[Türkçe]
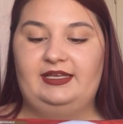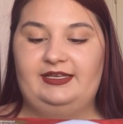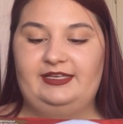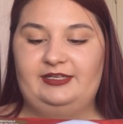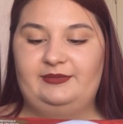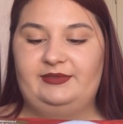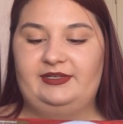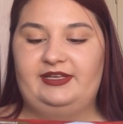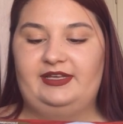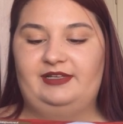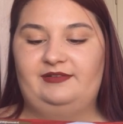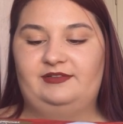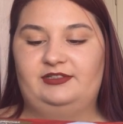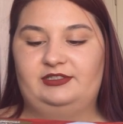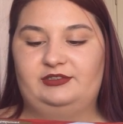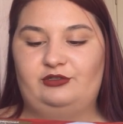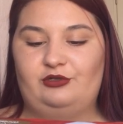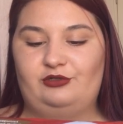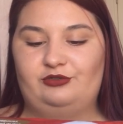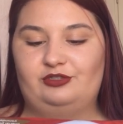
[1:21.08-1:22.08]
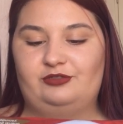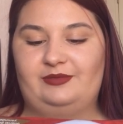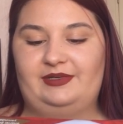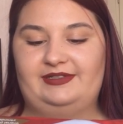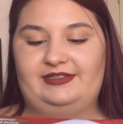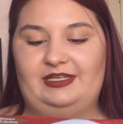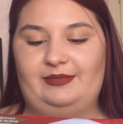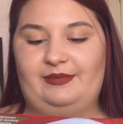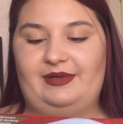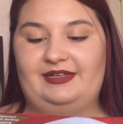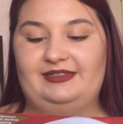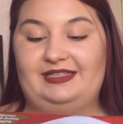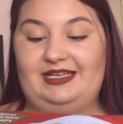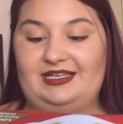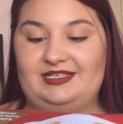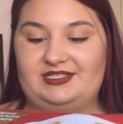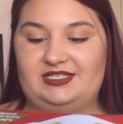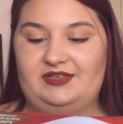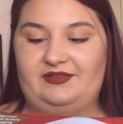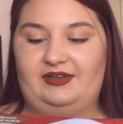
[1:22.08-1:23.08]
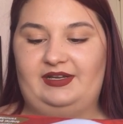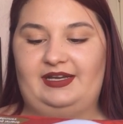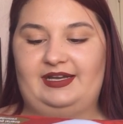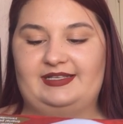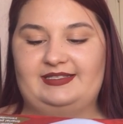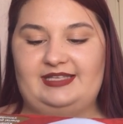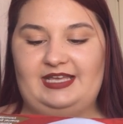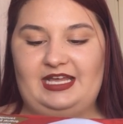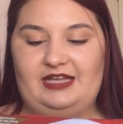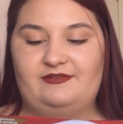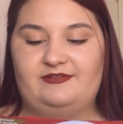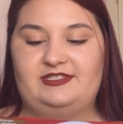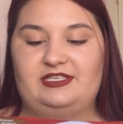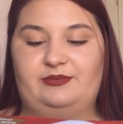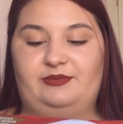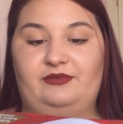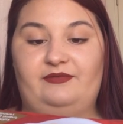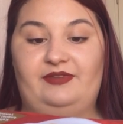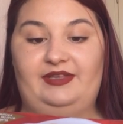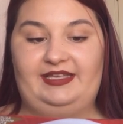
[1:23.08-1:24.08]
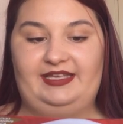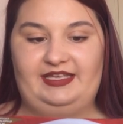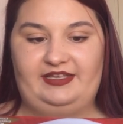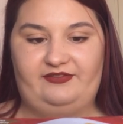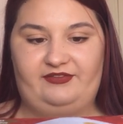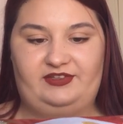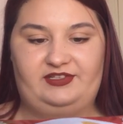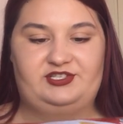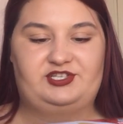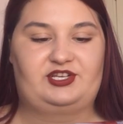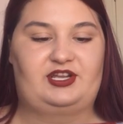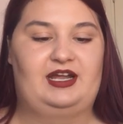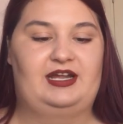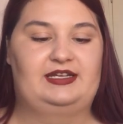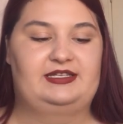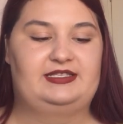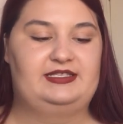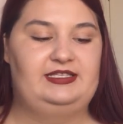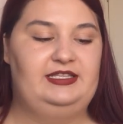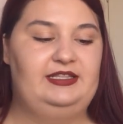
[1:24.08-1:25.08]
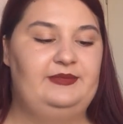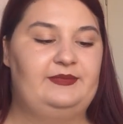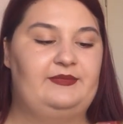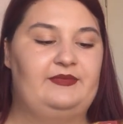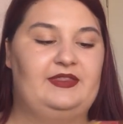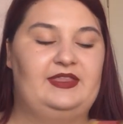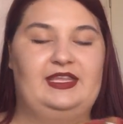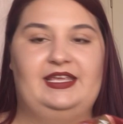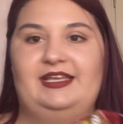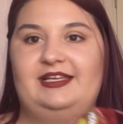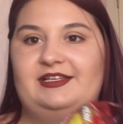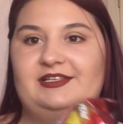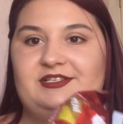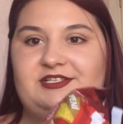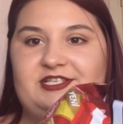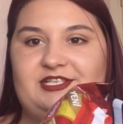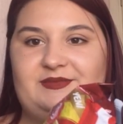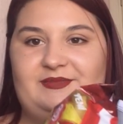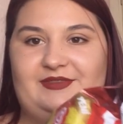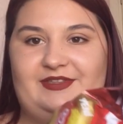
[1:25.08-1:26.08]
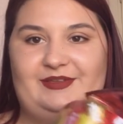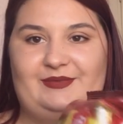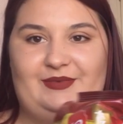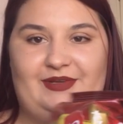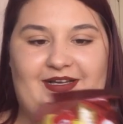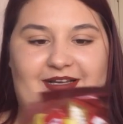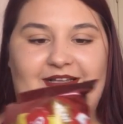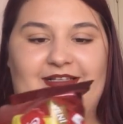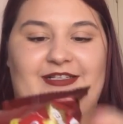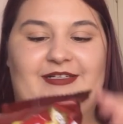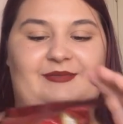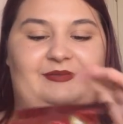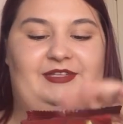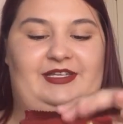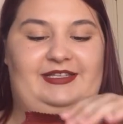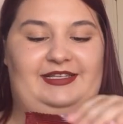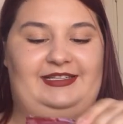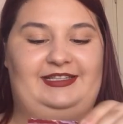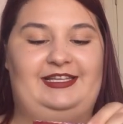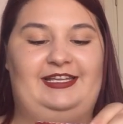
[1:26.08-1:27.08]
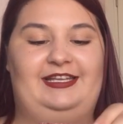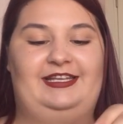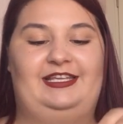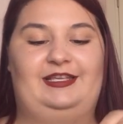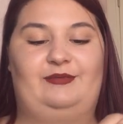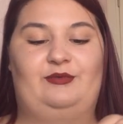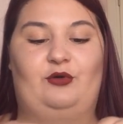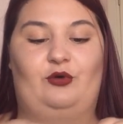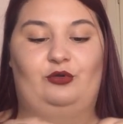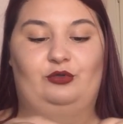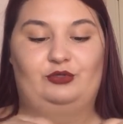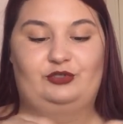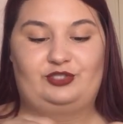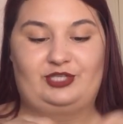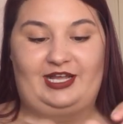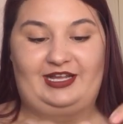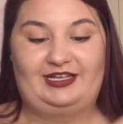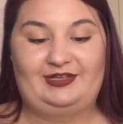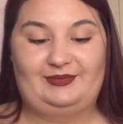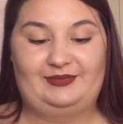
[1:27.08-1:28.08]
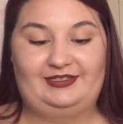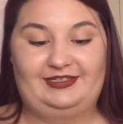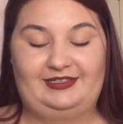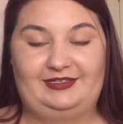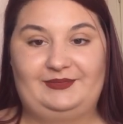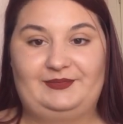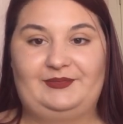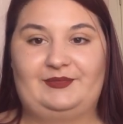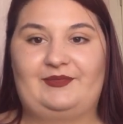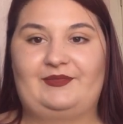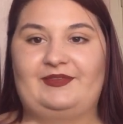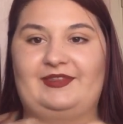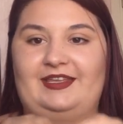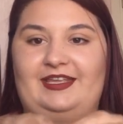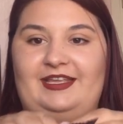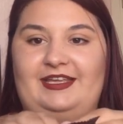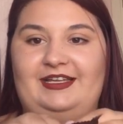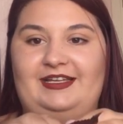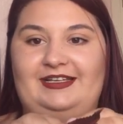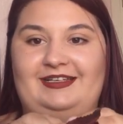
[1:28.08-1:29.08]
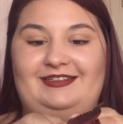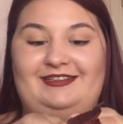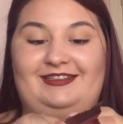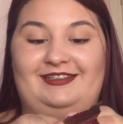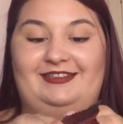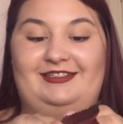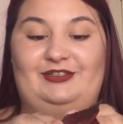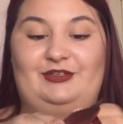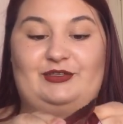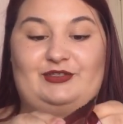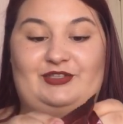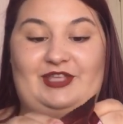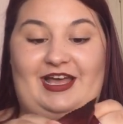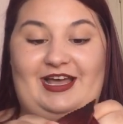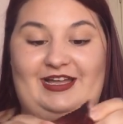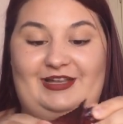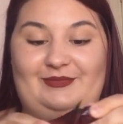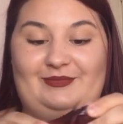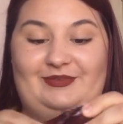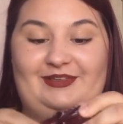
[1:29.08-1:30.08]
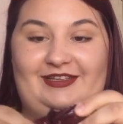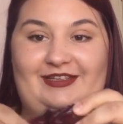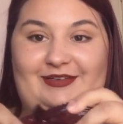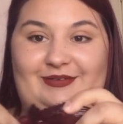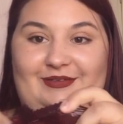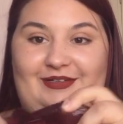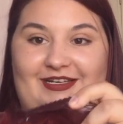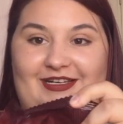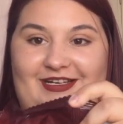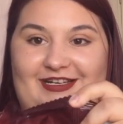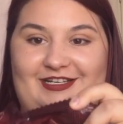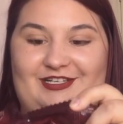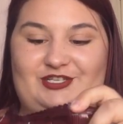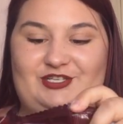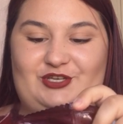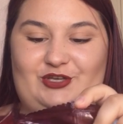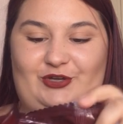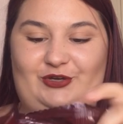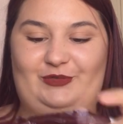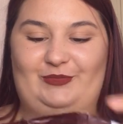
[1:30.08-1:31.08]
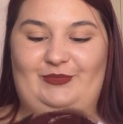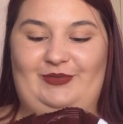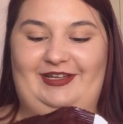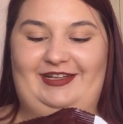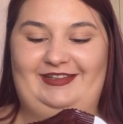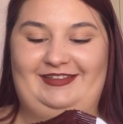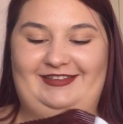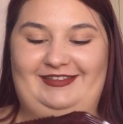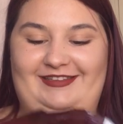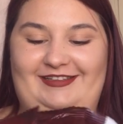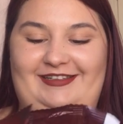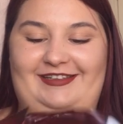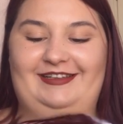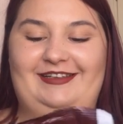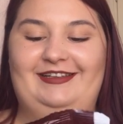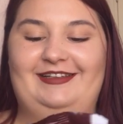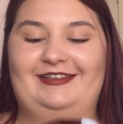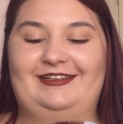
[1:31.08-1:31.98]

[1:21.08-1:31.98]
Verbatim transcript: İrmik helvalı dondurmayı tabağa ters çevirerek servis yapın ve keyfini çıkartın. Şimdi bakalım dedikleri gibi olacak mı? Tadı güzel mi? Açıyorum paketimi.